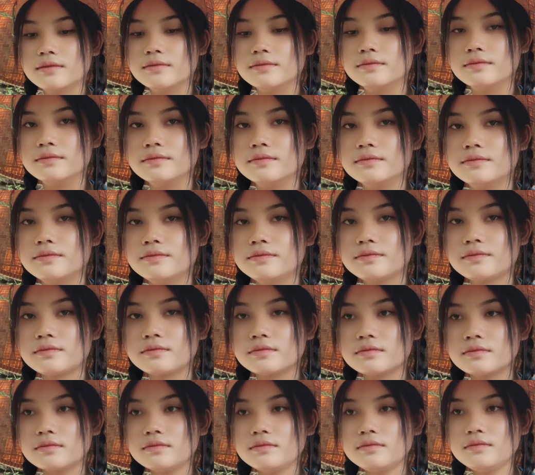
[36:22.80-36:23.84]
Mm -mm
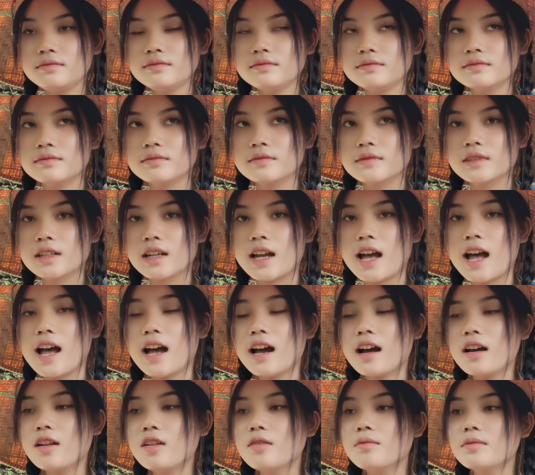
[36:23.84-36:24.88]
ah
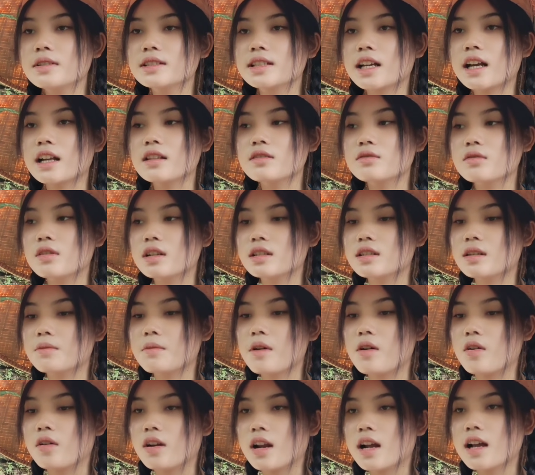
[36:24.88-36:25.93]
kalau misalkan suka
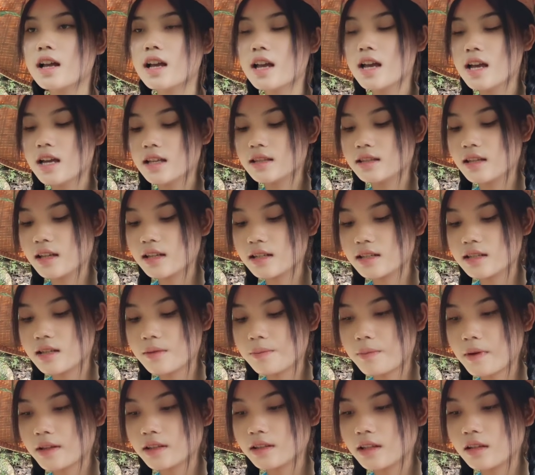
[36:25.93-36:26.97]
sama orang dari
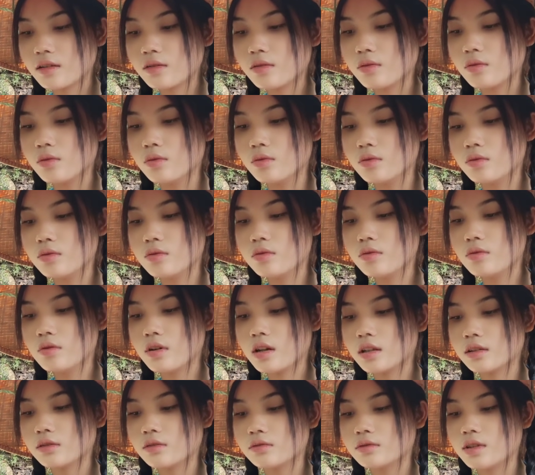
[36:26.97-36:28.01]
sifatnya dulu
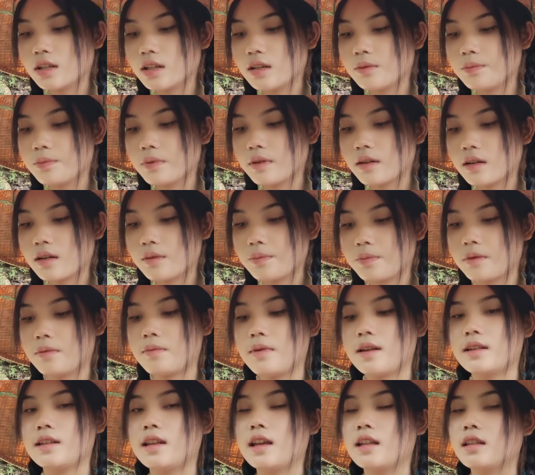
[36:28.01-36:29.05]
atau dari
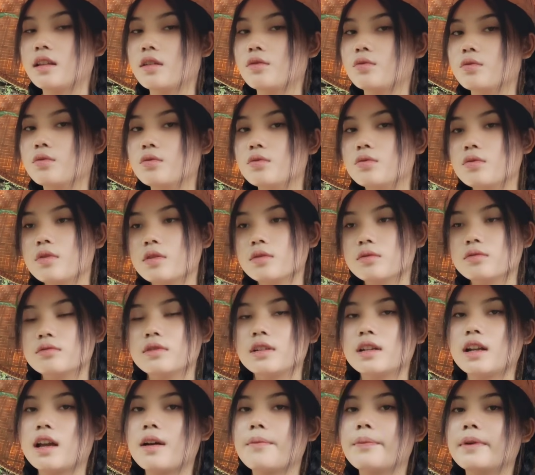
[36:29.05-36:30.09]
kepribadiannya dulu atau
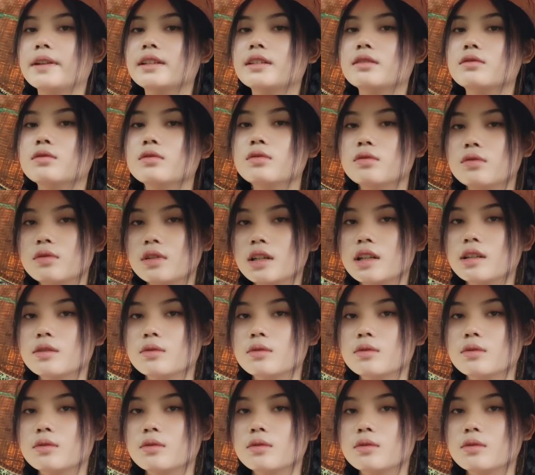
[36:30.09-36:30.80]
dari apanya dulu ya gitu.